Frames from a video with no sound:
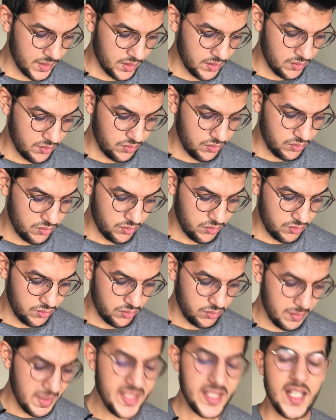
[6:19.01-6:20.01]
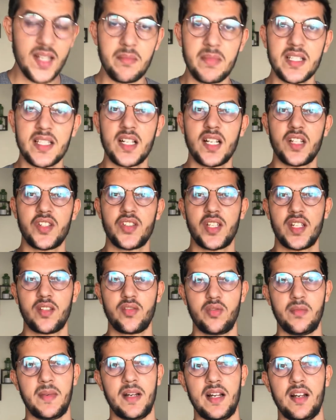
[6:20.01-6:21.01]
ومازال مازال غنشري
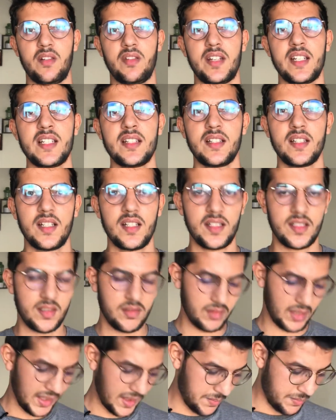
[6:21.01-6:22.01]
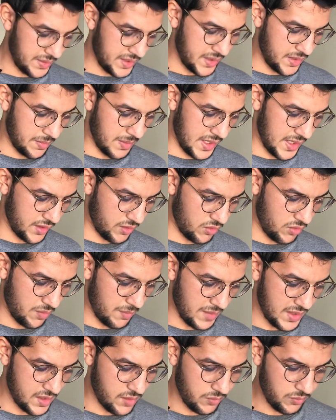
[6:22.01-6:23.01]
كتوبه اخرين دونك غير بديت بهادو هما
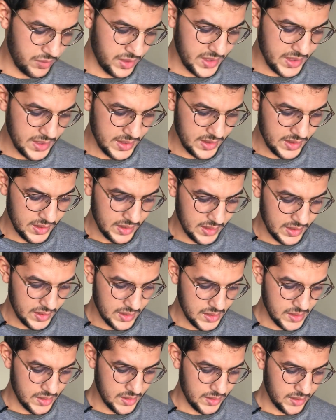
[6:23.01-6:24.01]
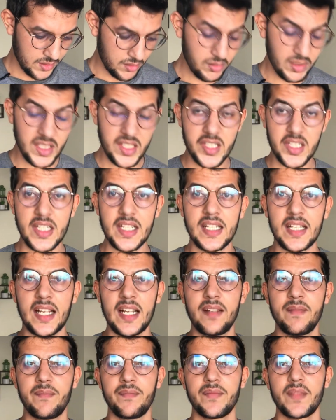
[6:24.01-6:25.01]
الاولين أه دونك هادشي اللي
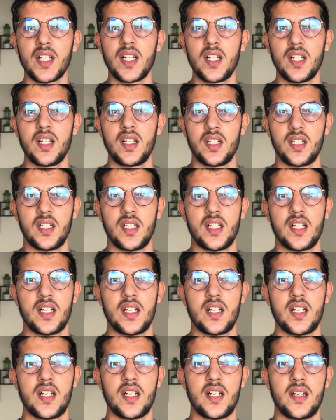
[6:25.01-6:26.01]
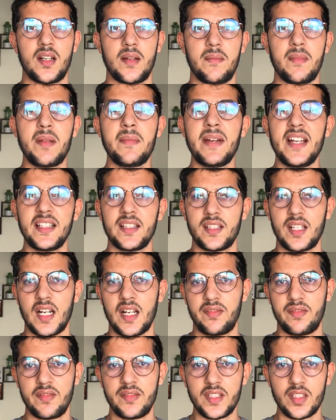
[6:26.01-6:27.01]
كان آه، من بعد راه
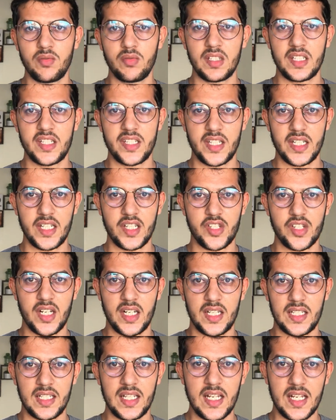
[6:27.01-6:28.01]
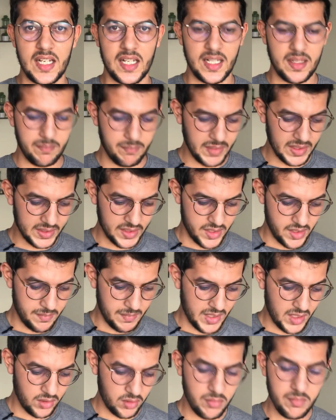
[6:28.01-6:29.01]
في الفيديوهات اللي جايين ان شاء الله راه غنبارطاجي
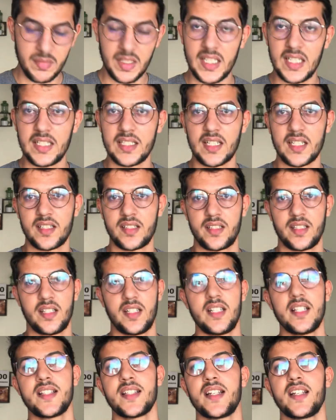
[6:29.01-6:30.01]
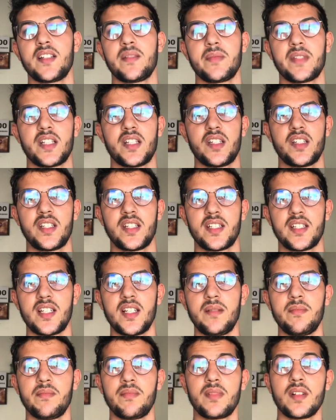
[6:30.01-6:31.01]
معكم الا درت الا ساليت مثلا شي
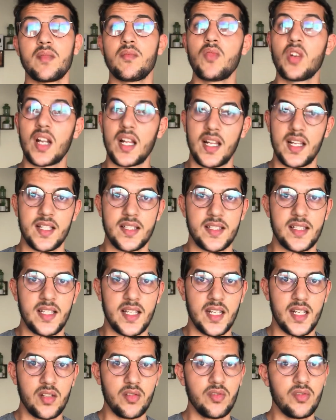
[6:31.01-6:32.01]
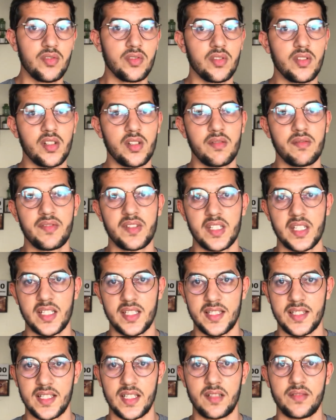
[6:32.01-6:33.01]
كتاب الملخص ديالو نقول لكم فاش
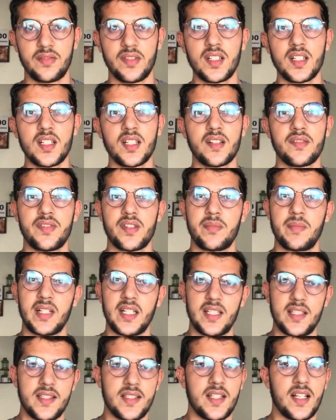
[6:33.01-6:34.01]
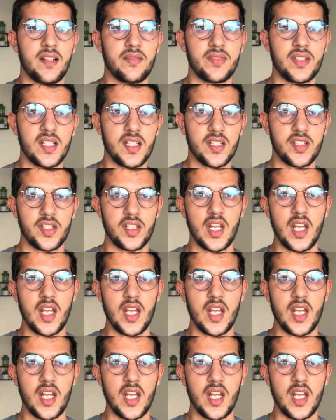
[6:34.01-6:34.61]
كنتفق فاش ما كنتفقش